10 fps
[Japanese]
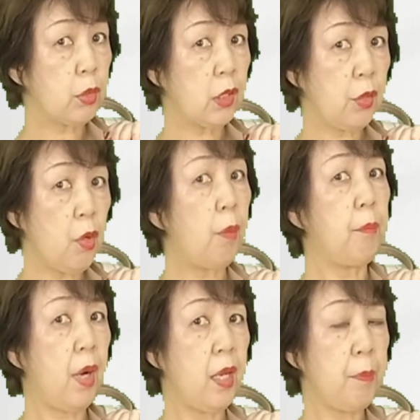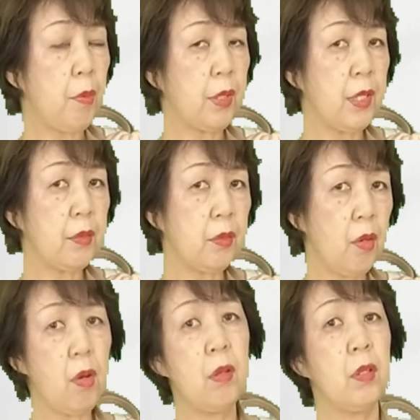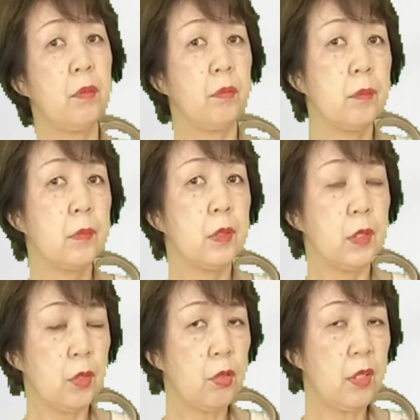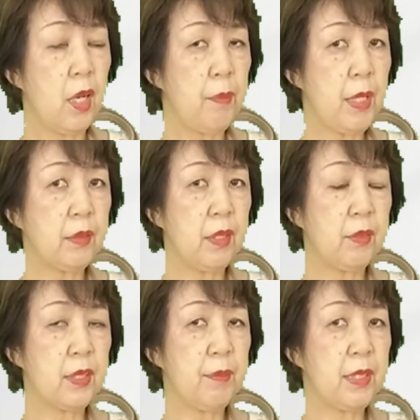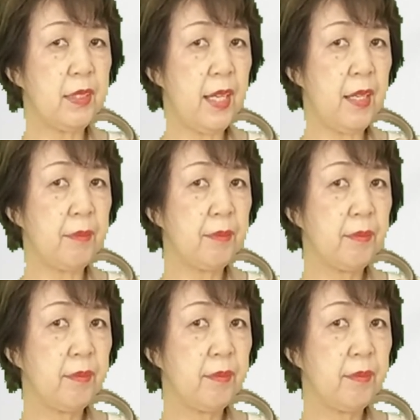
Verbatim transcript: こちらの前ポケットショルダーバッグでございますね